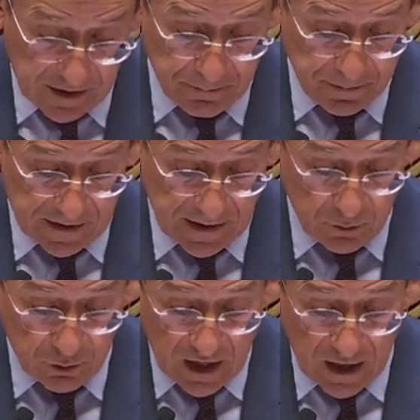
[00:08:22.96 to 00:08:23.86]
On dépit
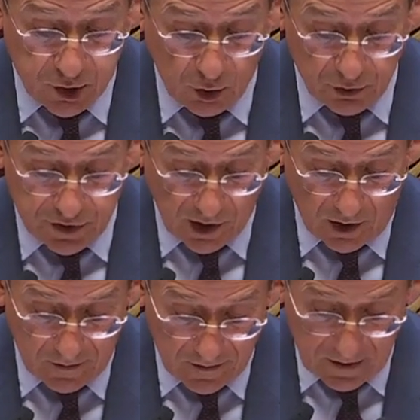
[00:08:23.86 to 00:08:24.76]
d'un usage
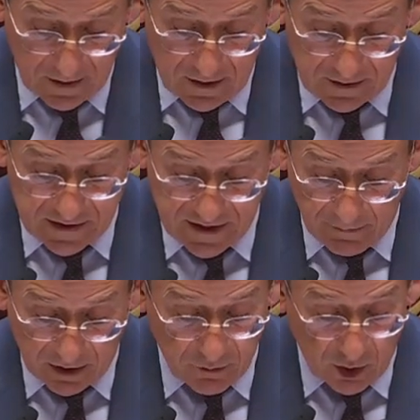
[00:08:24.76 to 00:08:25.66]
constant
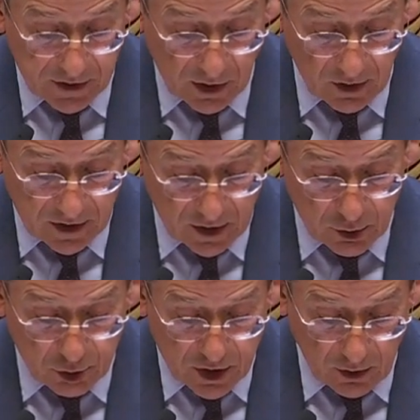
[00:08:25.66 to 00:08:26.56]
des amendements qui auraient
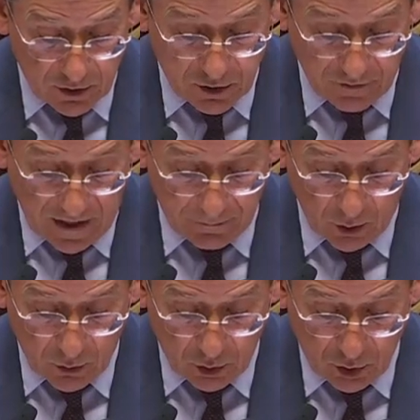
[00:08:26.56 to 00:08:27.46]
été jugés
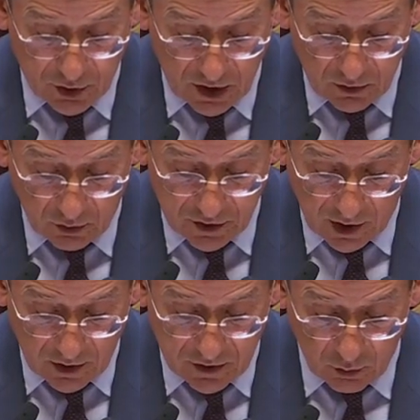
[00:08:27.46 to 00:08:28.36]
recevables dans d'autres
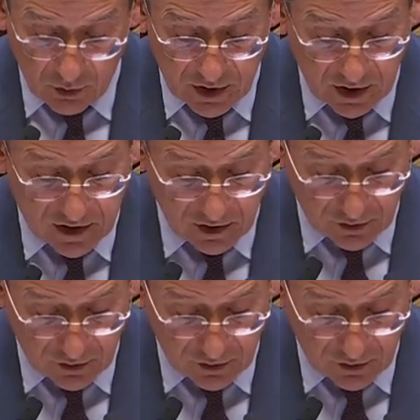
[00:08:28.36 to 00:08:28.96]
circonstances ont été